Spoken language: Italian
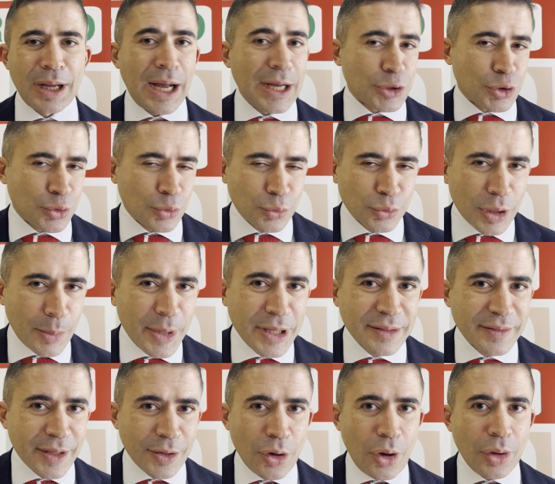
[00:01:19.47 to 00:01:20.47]

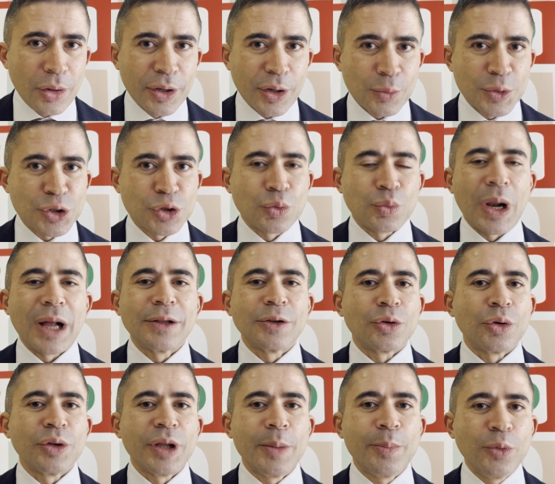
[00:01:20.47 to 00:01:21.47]
Assolutamente no, questo è un
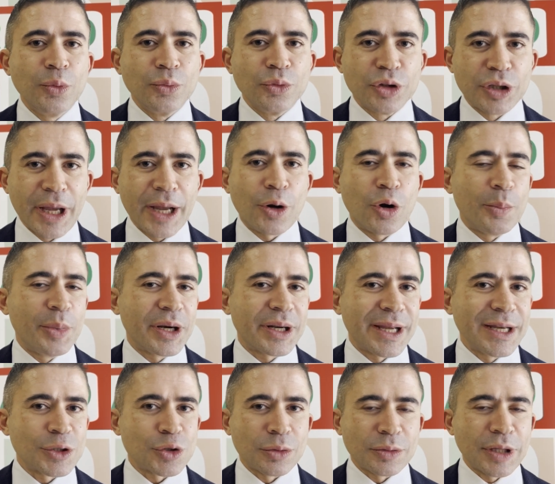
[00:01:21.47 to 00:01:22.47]
altro dei punti, ecco
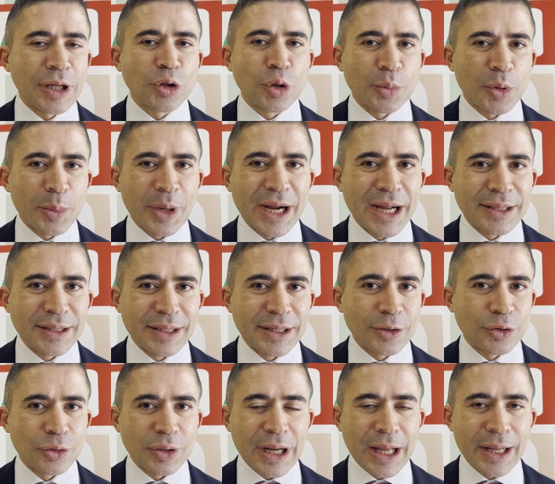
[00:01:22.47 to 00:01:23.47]
perché è soltanto propaganda
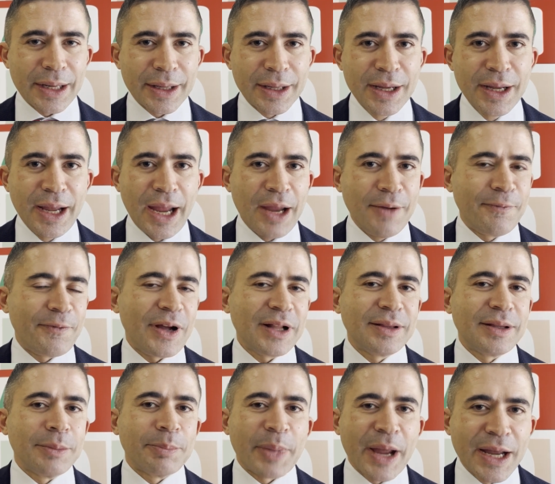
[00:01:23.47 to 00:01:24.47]
elettorale e
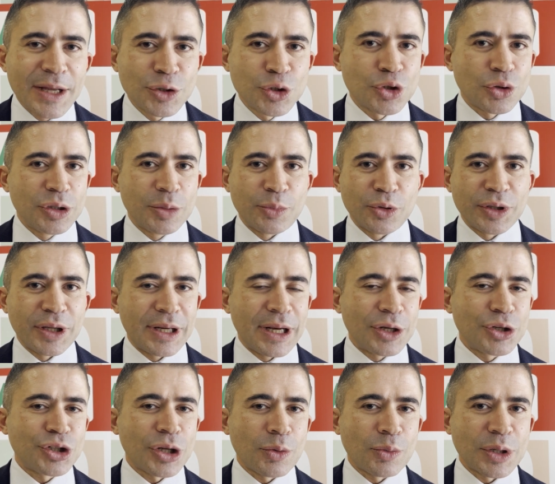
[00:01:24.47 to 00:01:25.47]
infatti penso di poter
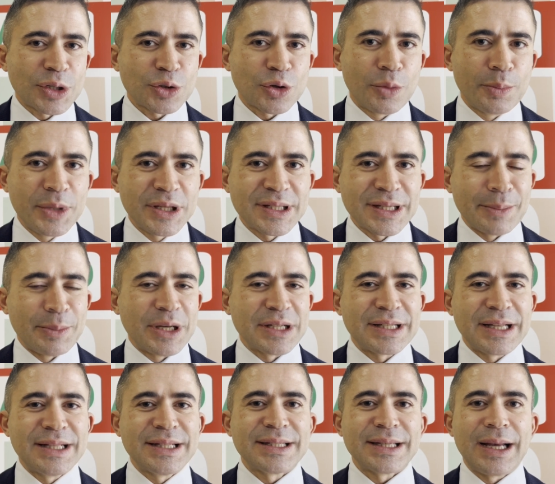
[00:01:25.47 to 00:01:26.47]
lanciare una scommessa
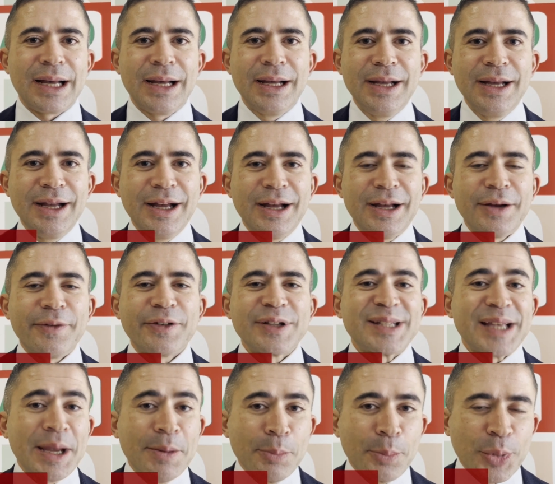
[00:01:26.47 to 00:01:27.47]
abbastanza
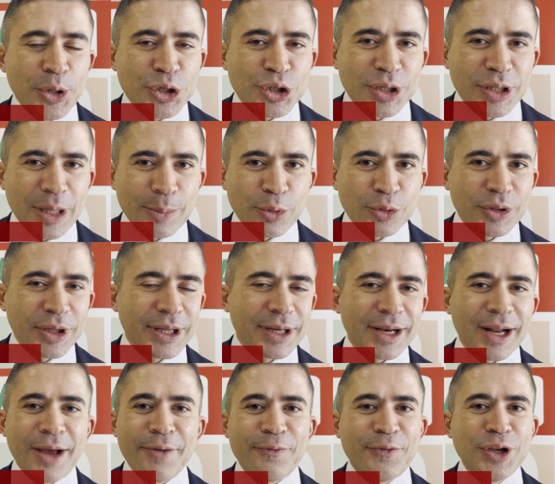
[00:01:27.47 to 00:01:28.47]
semplice da
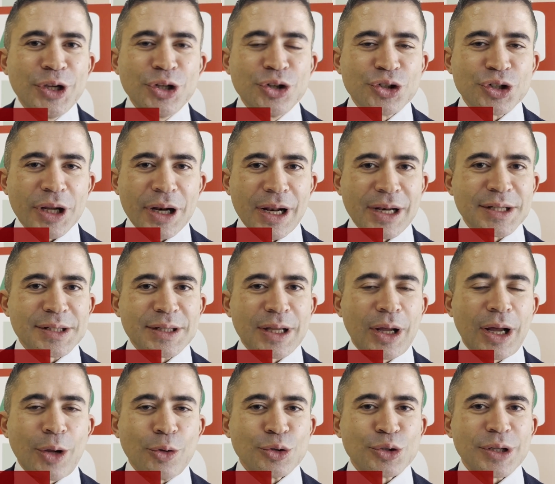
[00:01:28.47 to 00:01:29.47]
poter vincere
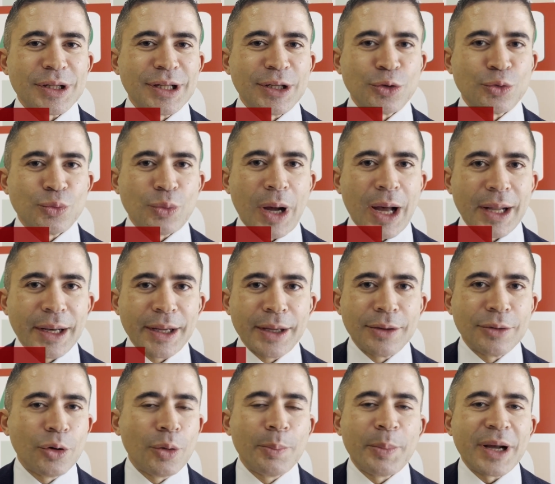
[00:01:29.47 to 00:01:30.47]
allo stato attuale,
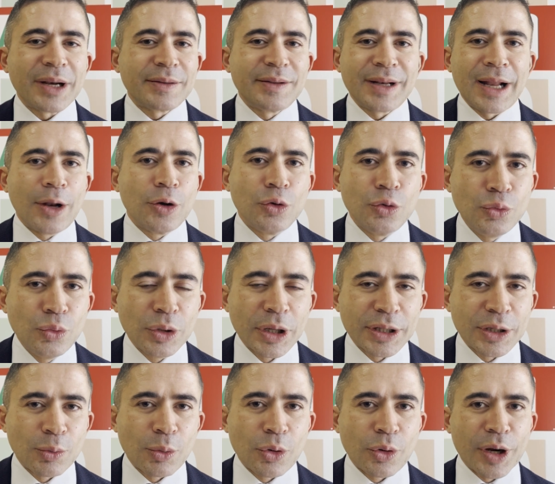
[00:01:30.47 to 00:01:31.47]
non partirà nulla
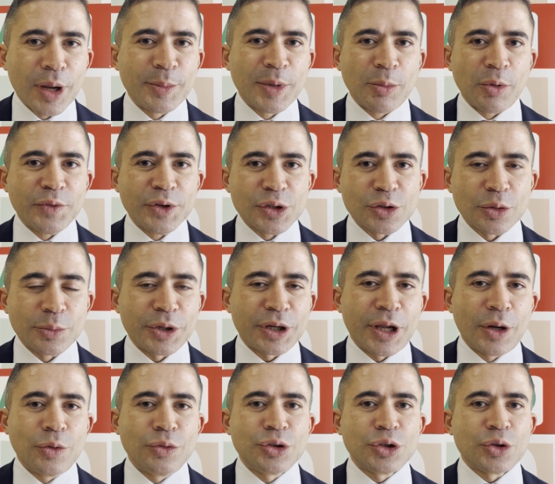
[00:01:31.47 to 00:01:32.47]
di quello che abbiamo visto perché
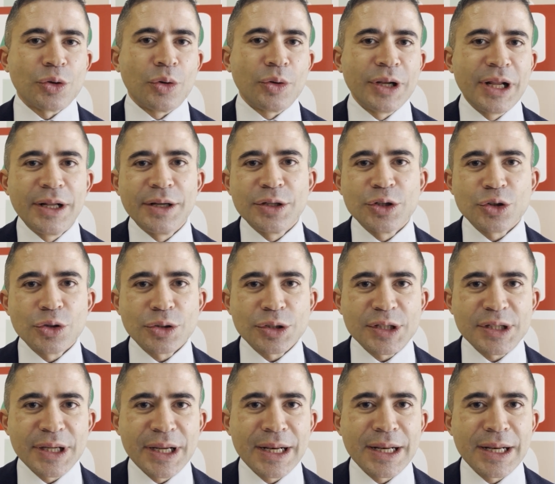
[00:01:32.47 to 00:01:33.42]
non ci sono né le risorse